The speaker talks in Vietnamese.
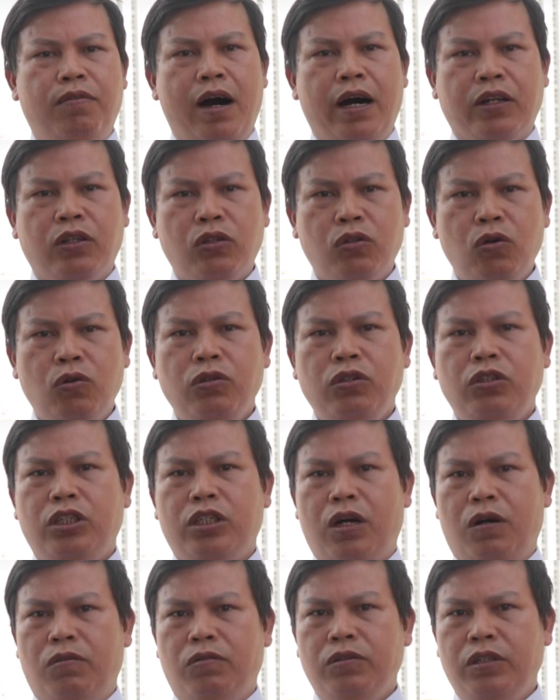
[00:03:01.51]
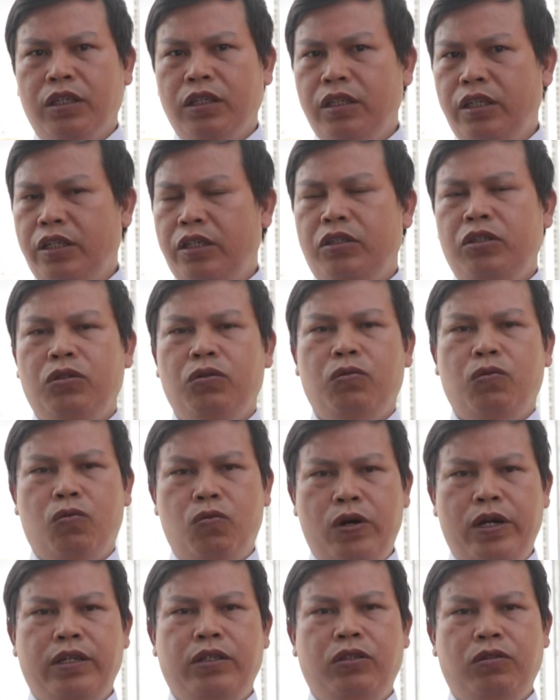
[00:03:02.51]
và tôn trọng những người xung
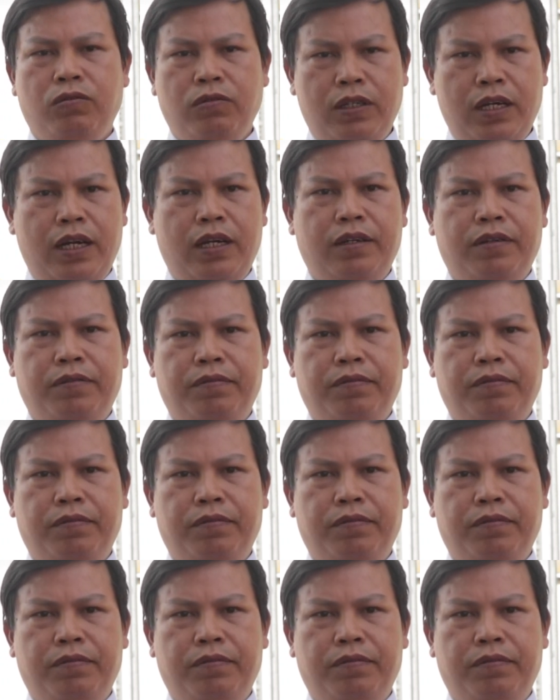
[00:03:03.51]
quanh chúng ta.